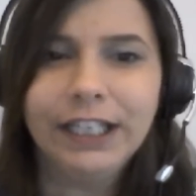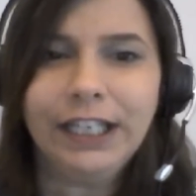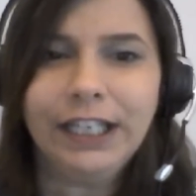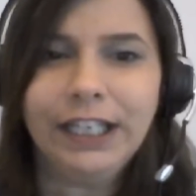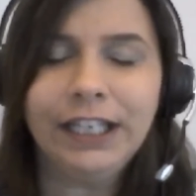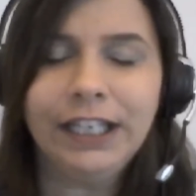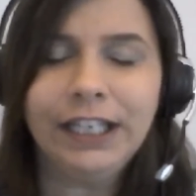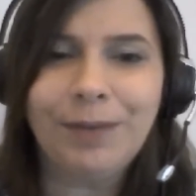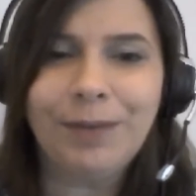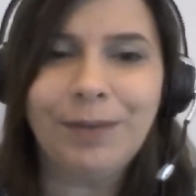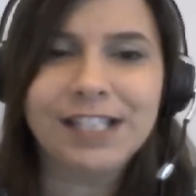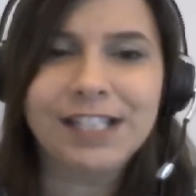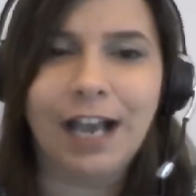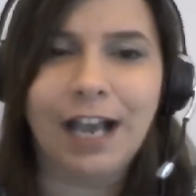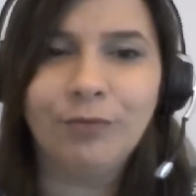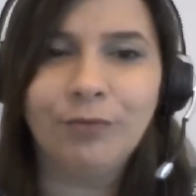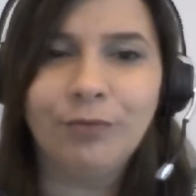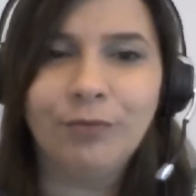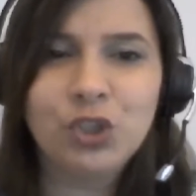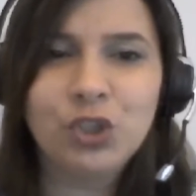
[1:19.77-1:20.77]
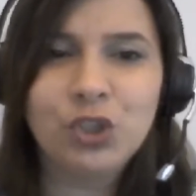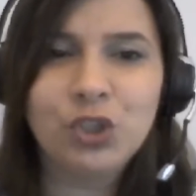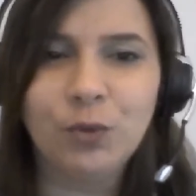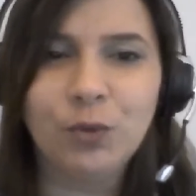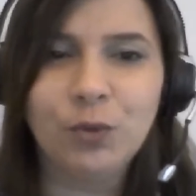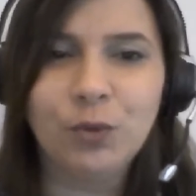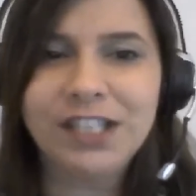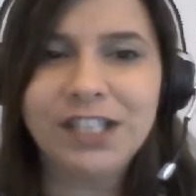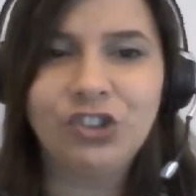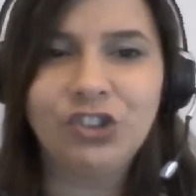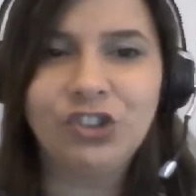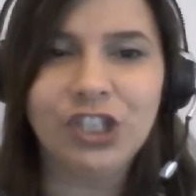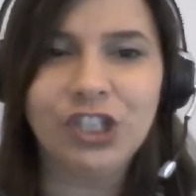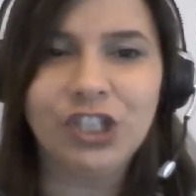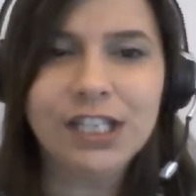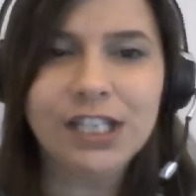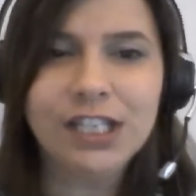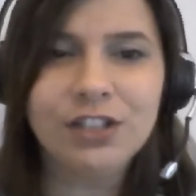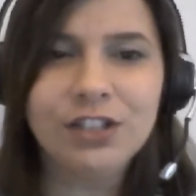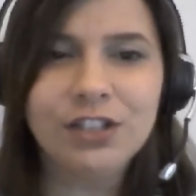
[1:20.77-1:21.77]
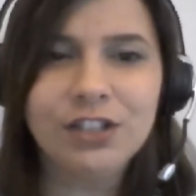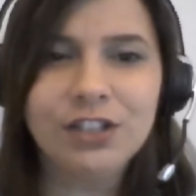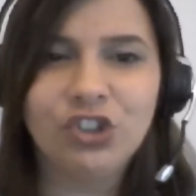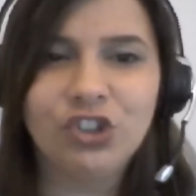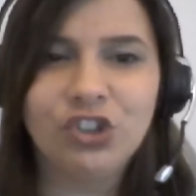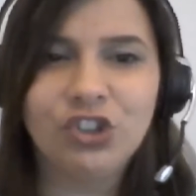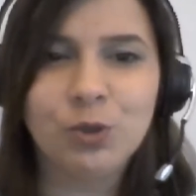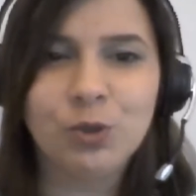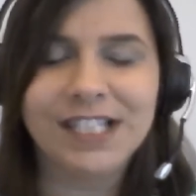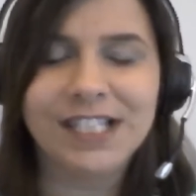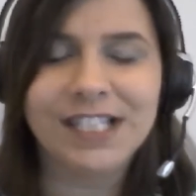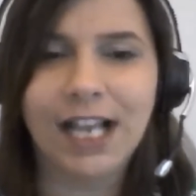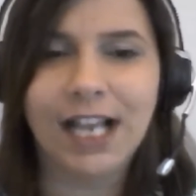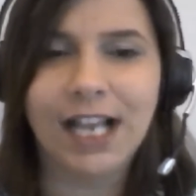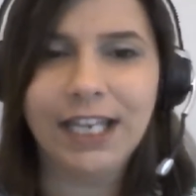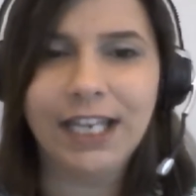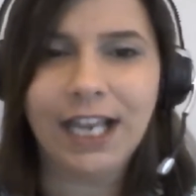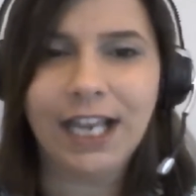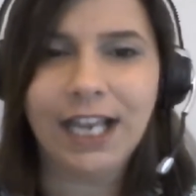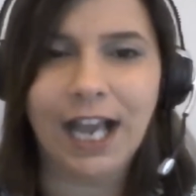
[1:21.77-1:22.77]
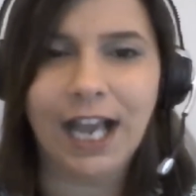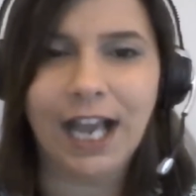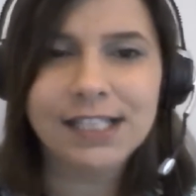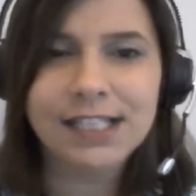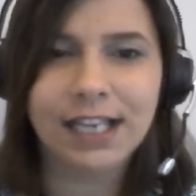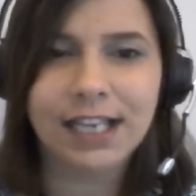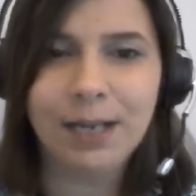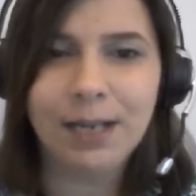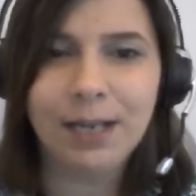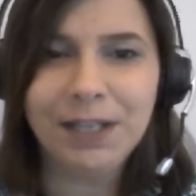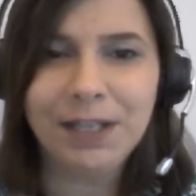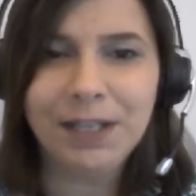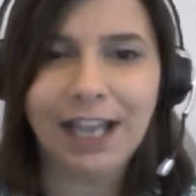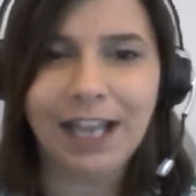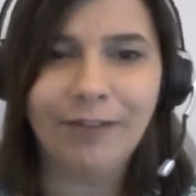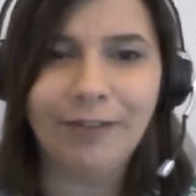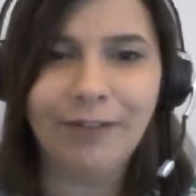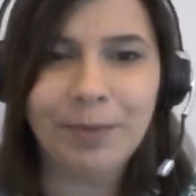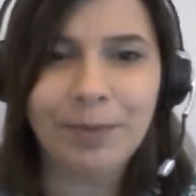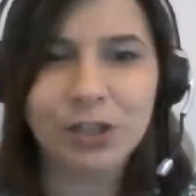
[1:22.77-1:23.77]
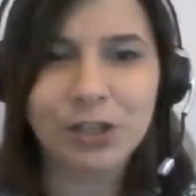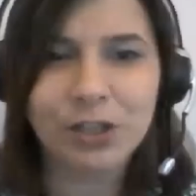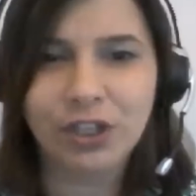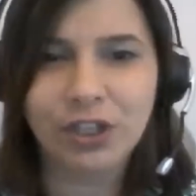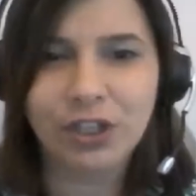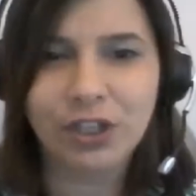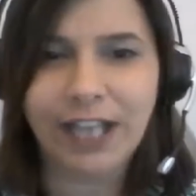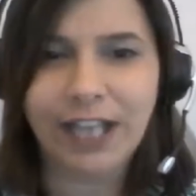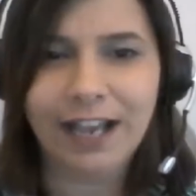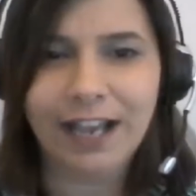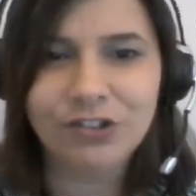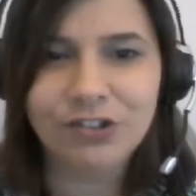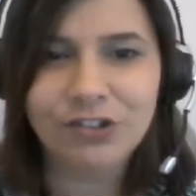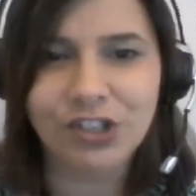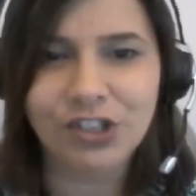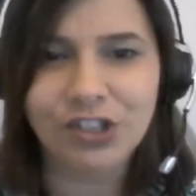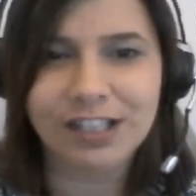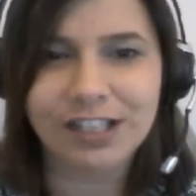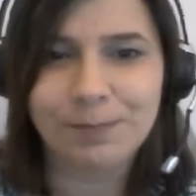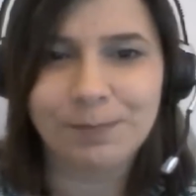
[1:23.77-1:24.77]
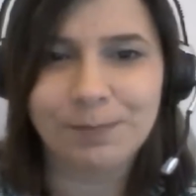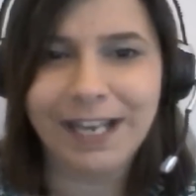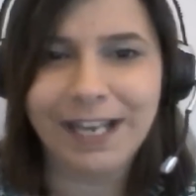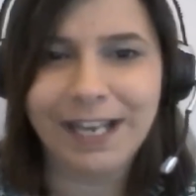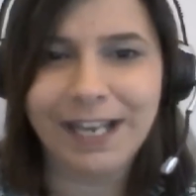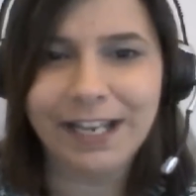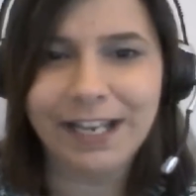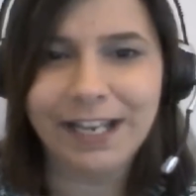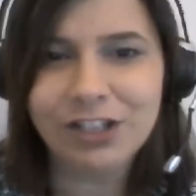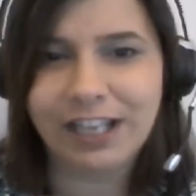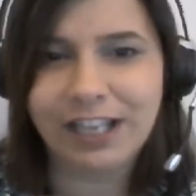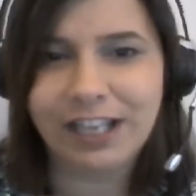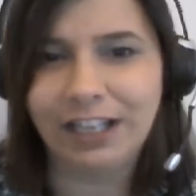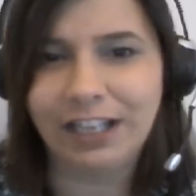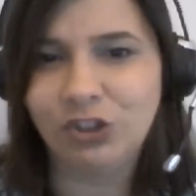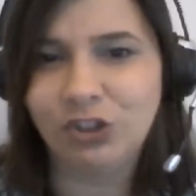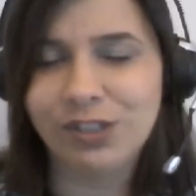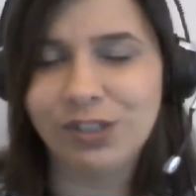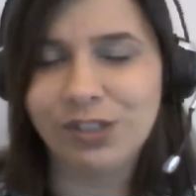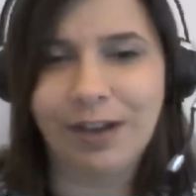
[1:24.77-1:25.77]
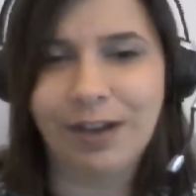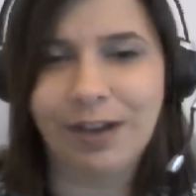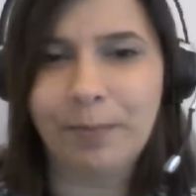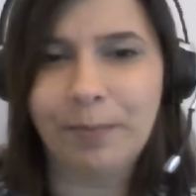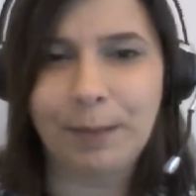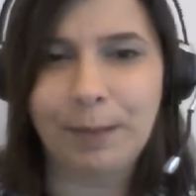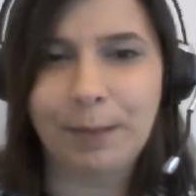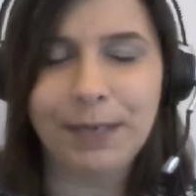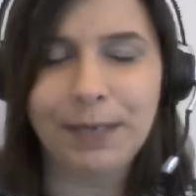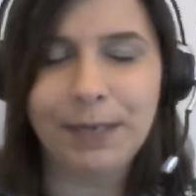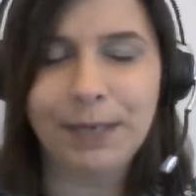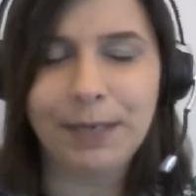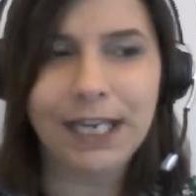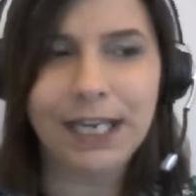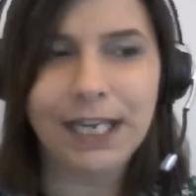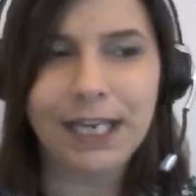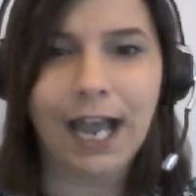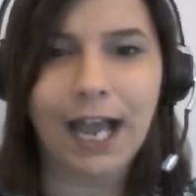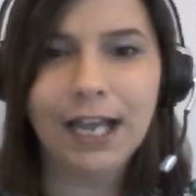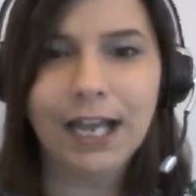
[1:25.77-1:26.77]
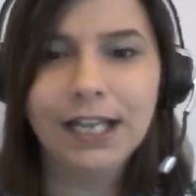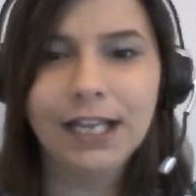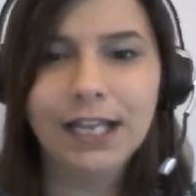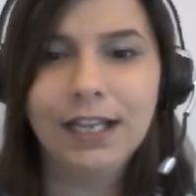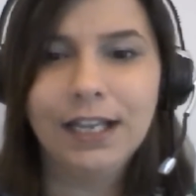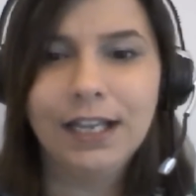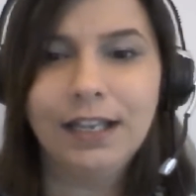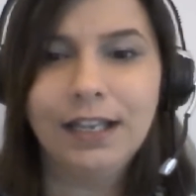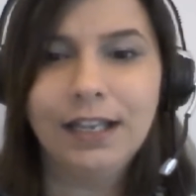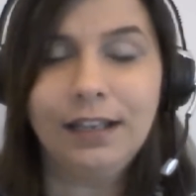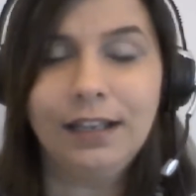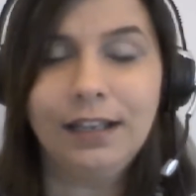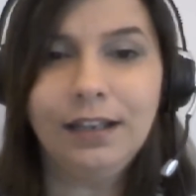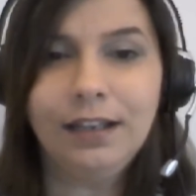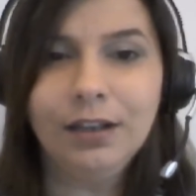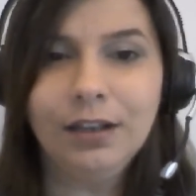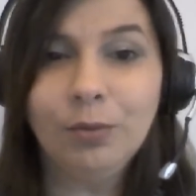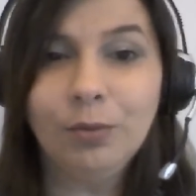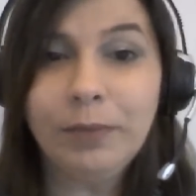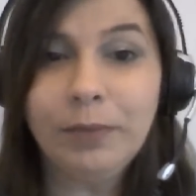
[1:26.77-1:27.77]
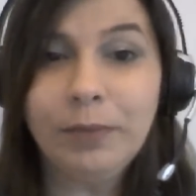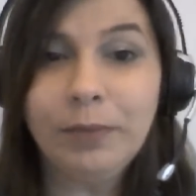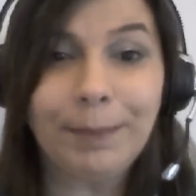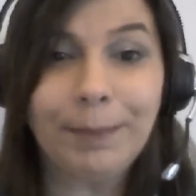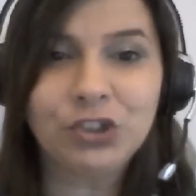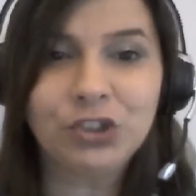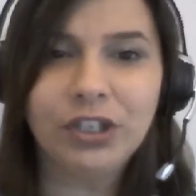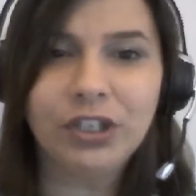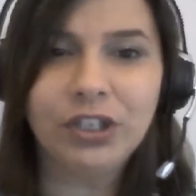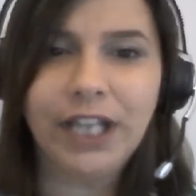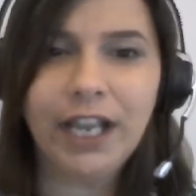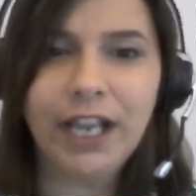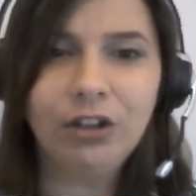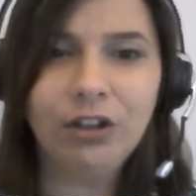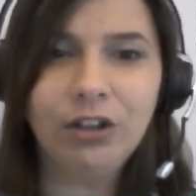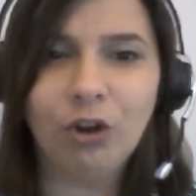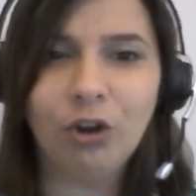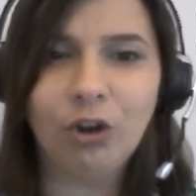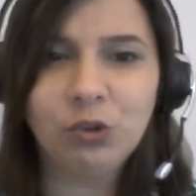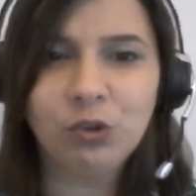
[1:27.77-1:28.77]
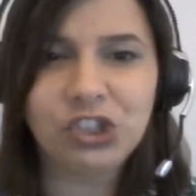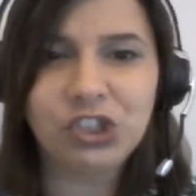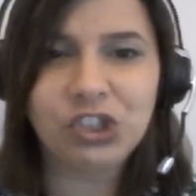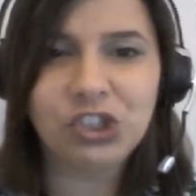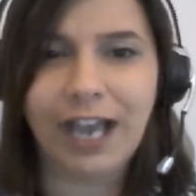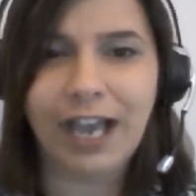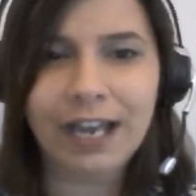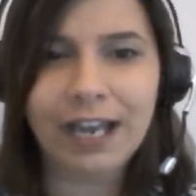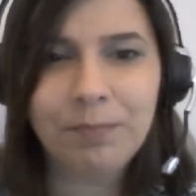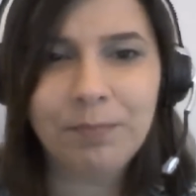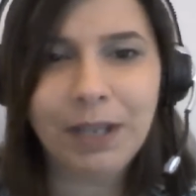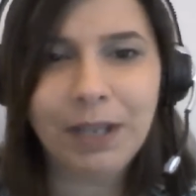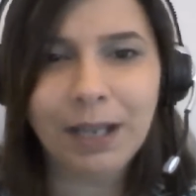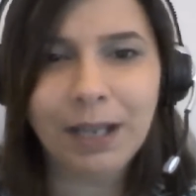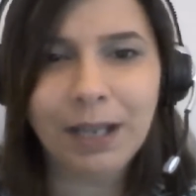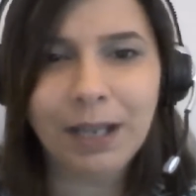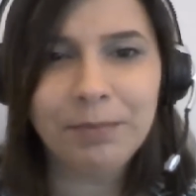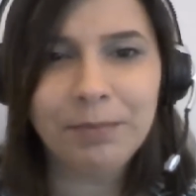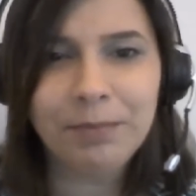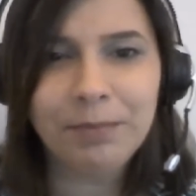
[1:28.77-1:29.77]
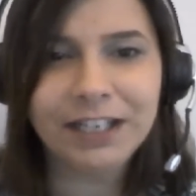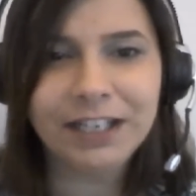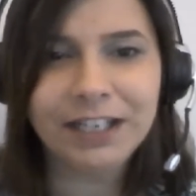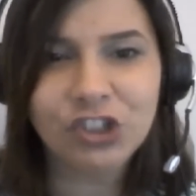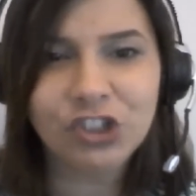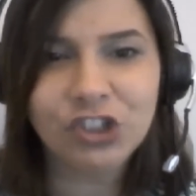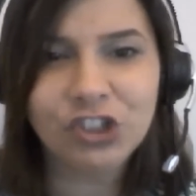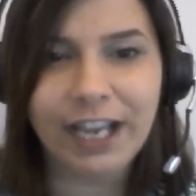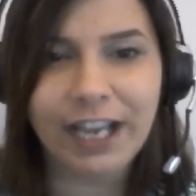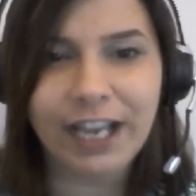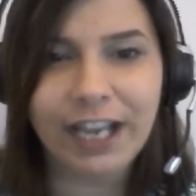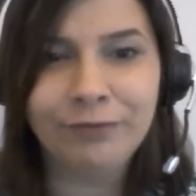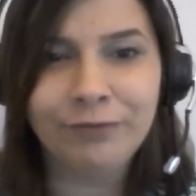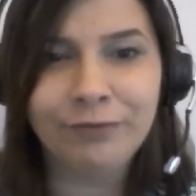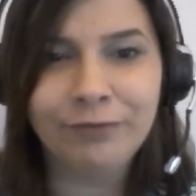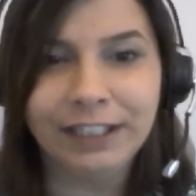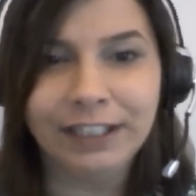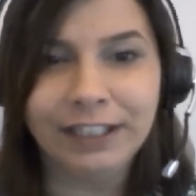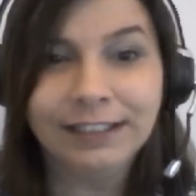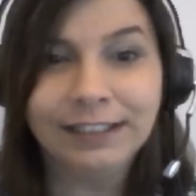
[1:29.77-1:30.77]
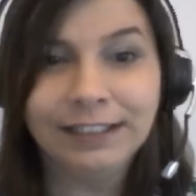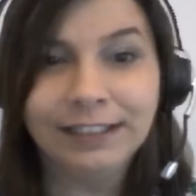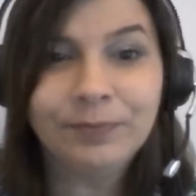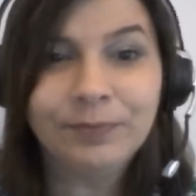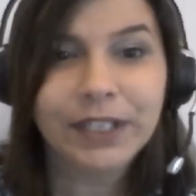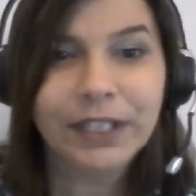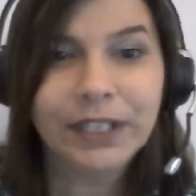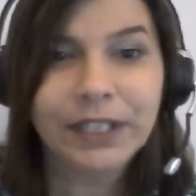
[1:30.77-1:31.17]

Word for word: e passava os filmes da Disney. Nós tínhamos uma sala em casa que ele pintava personagens nas paredes, que a gente usava para brincar. E eu me apaixonei logo de cara pela Branca de Neve, né?